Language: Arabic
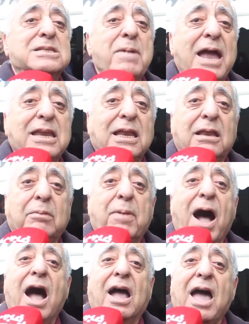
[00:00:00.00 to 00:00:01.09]
80 اللي
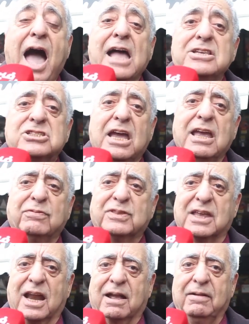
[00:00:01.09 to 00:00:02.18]
باقا عاد جايه في
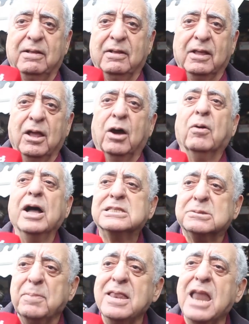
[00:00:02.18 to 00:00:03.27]
الطريق
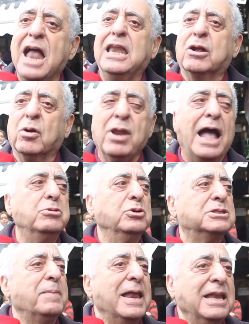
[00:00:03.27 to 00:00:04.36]
ونتمنى اللي يكون عنده
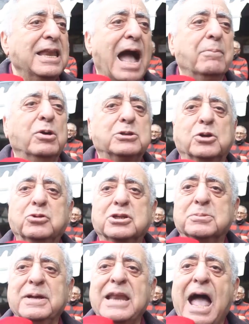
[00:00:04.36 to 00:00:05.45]
80 عام و
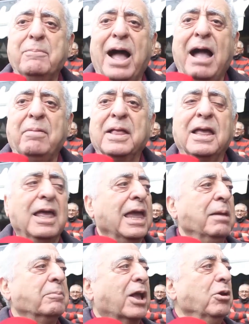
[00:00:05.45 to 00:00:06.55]
79 عام عام
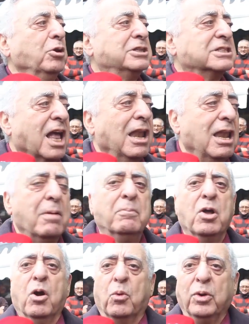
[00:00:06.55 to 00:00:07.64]
يمكن له يتكلم
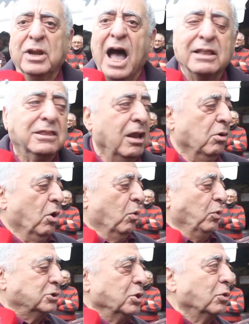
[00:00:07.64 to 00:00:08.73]
ويناضل
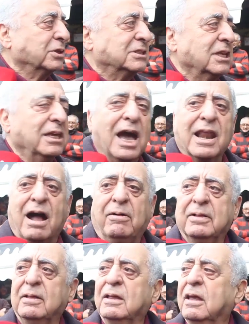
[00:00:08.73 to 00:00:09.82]
ويسوق السياره
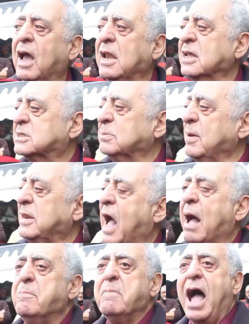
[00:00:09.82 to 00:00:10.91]
يا اللي نتمنى
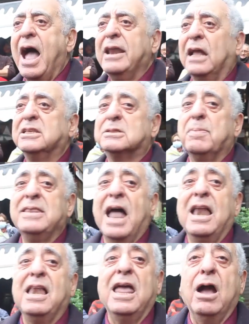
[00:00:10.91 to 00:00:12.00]
اما انا
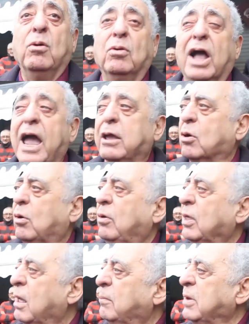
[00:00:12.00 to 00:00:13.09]
نتمنى ليه ولغيره
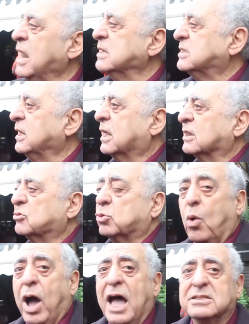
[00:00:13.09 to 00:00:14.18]
من الناس اللي
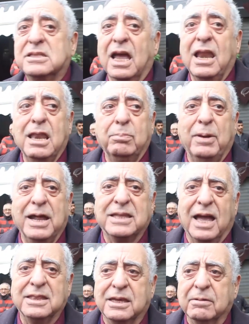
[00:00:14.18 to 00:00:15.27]
الطغاة ديال هذه البلاد
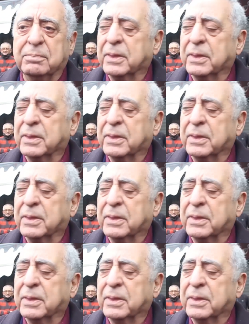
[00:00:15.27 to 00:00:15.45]
هذه